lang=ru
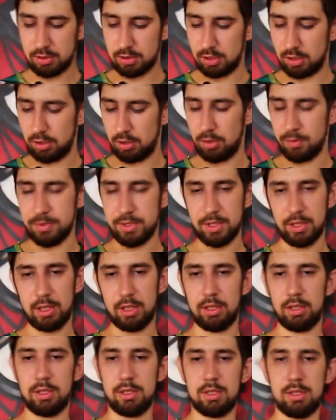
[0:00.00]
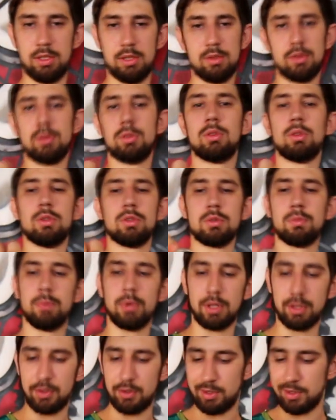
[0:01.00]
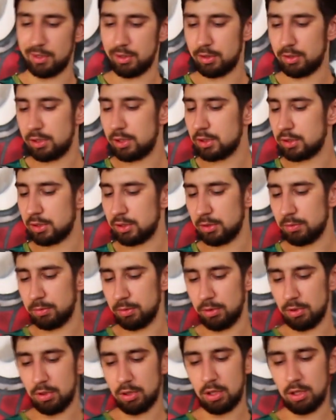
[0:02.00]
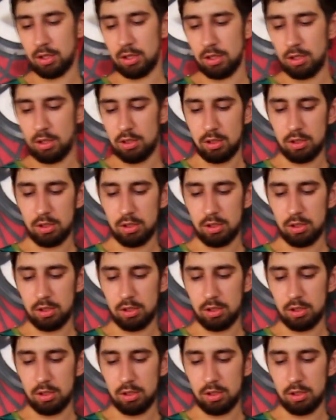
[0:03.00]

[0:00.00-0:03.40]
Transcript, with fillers: Целиком закрытый снизу, тоже брендирован, это неплохо.